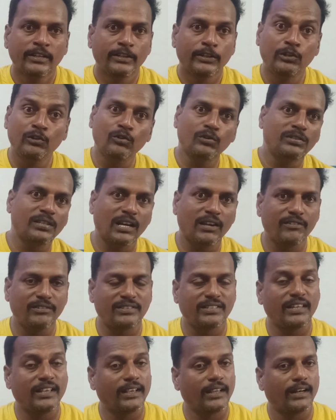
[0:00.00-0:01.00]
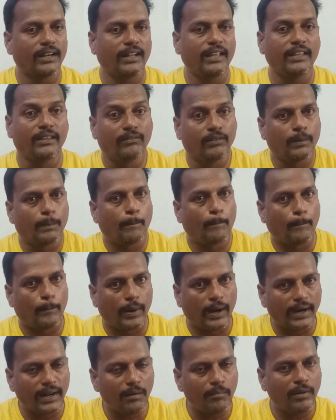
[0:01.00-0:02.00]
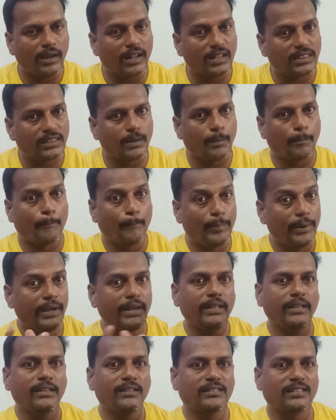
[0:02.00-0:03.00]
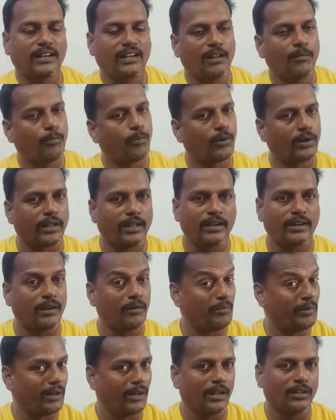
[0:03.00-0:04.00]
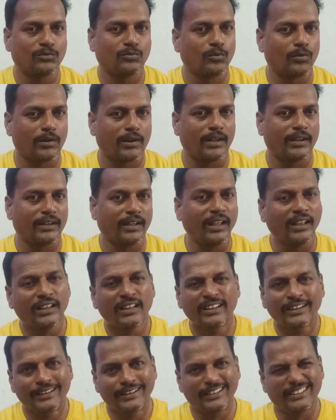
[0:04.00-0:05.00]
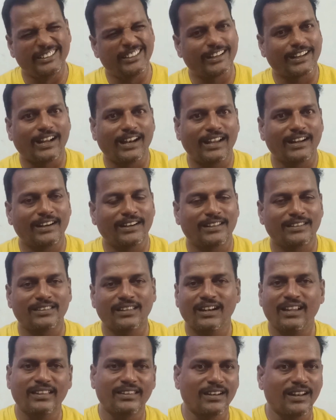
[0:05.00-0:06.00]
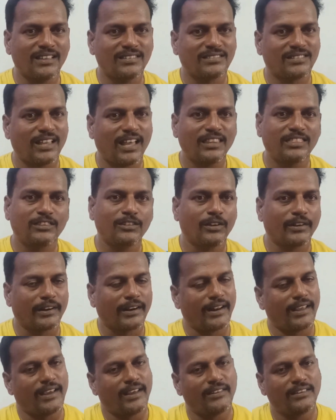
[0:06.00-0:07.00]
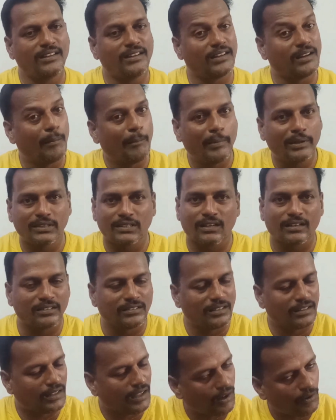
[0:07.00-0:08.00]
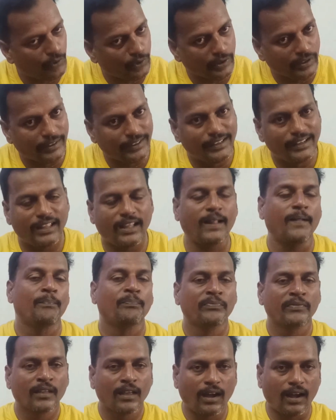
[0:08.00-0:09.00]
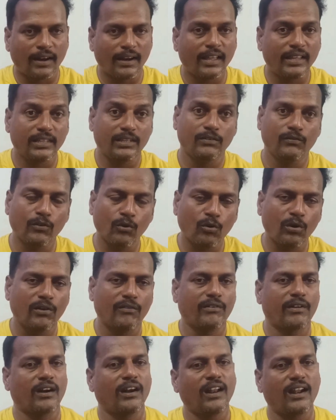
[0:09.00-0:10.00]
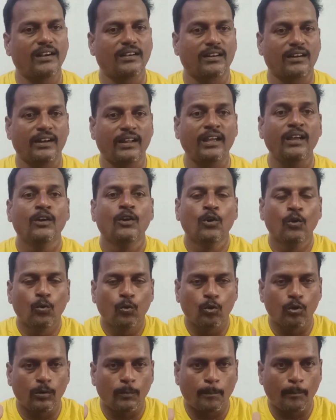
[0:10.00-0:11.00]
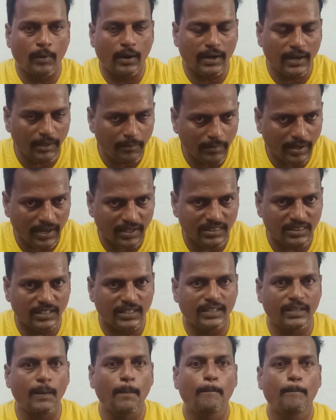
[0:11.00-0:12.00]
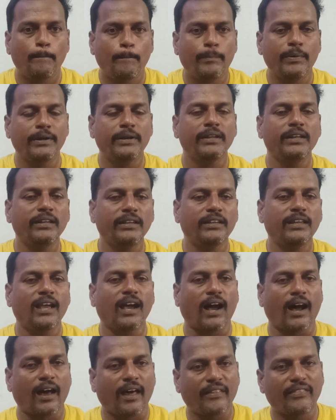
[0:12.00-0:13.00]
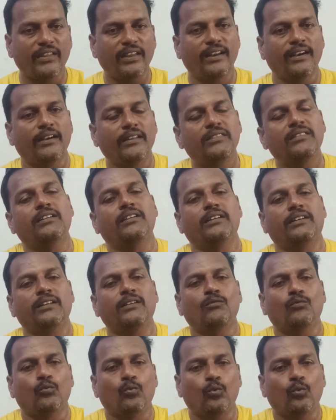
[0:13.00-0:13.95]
இன்னும் சில விஷயங்களில் இவர் பனைமரத்தை பிடுங்கி சண்டை போட்டார் அப்படின்லாம் சொல்கிறாங்க இந்த காலகட்டத்தில் அதெல்லாம் சாத்தியம் கிடையாது நம்ப தகுந்ததாகவும் இல்லை ஆனால் இவரோட வரலாற்றில் ஒரு பனை மரத்தையே பிடுங்கி அதை எடுத்துக்கிட்டு